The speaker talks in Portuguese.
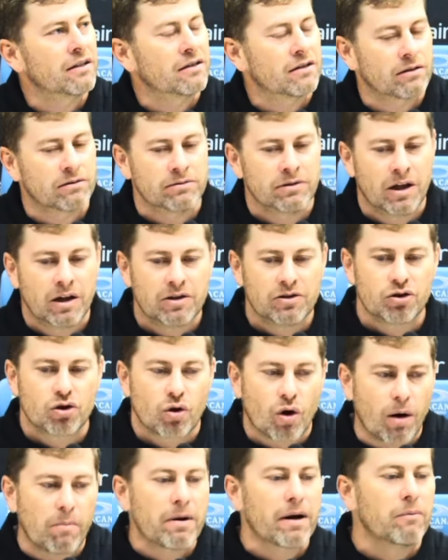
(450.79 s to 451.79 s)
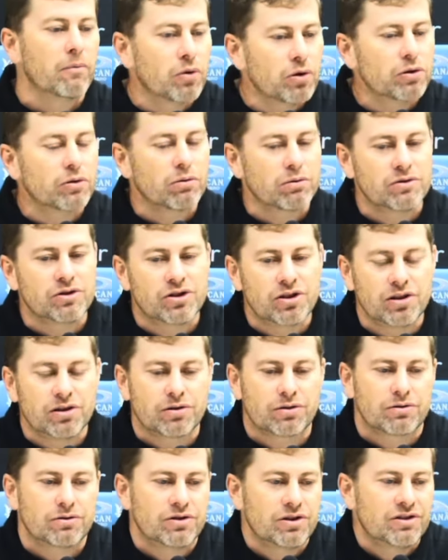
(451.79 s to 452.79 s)
Então, a gente cobra muito
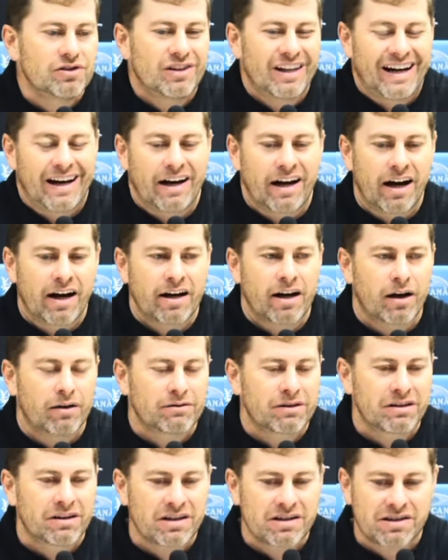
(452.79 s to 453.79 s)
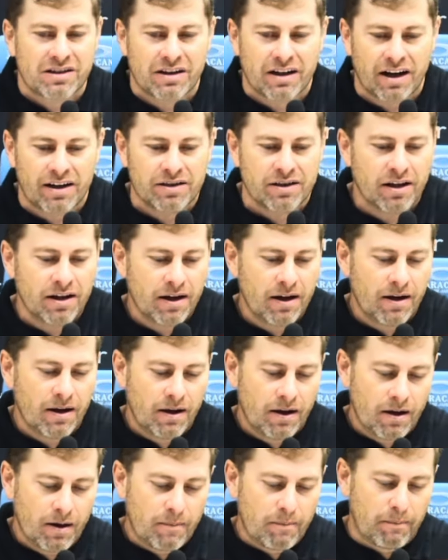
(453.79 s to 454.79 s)
disso, de treinar em alta intensidade,
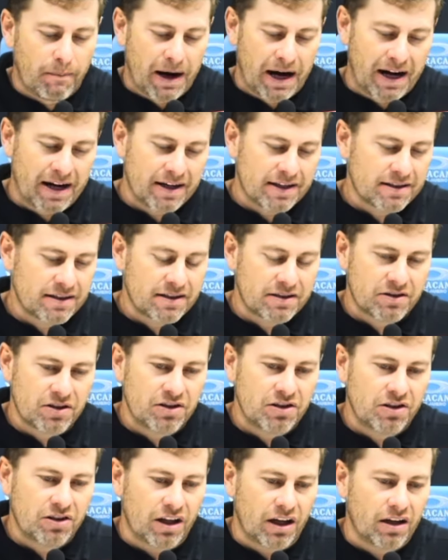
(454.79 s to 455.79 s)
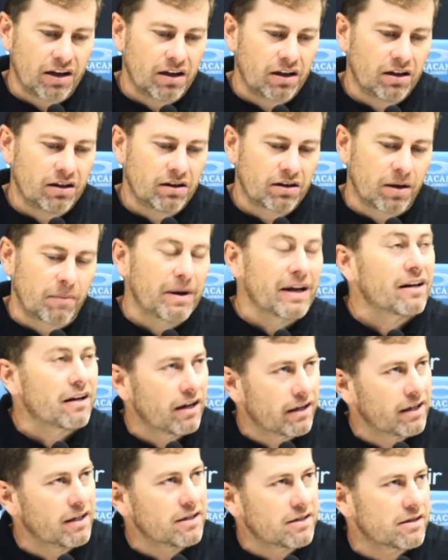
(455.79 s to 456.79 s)
mas a gente tem também
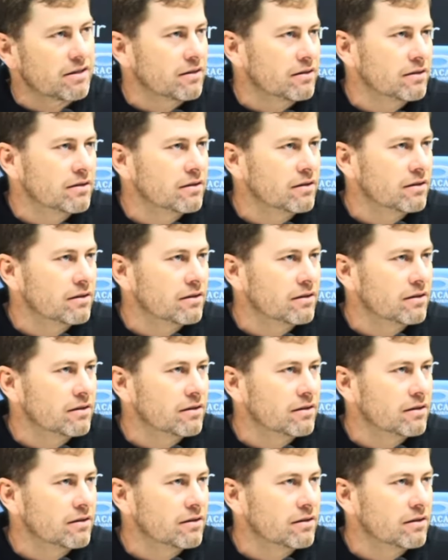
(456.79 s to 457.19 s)
clareza e,